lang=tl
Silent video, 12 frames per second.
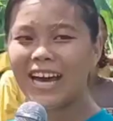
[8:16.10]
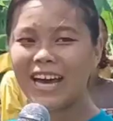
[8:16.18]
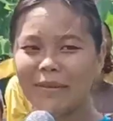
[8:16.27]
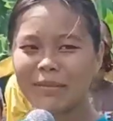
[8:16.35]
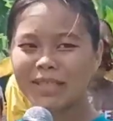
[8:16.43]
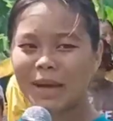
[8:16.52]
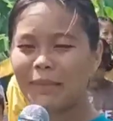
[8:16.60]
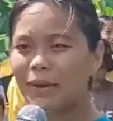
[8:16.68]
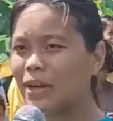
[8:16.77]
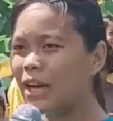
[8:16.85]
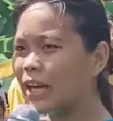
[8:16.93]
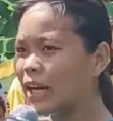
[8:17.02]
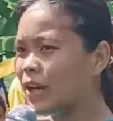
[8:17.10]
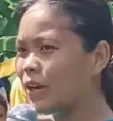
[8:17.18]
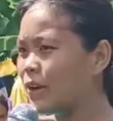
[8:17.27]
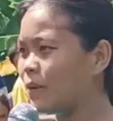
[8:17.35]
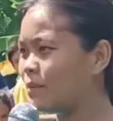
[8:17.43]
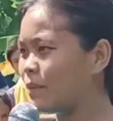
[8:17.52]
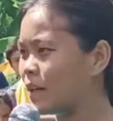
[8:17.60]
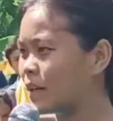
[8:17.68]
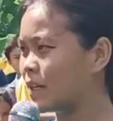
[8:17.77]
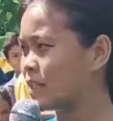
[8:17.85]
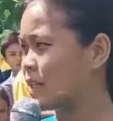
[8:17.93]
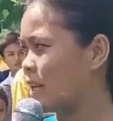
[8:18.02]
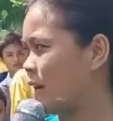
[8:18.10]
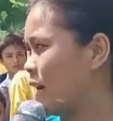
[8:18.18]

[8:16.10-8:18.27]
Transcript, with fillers: Um, sabi ko lang kay Kuya Umbak at sa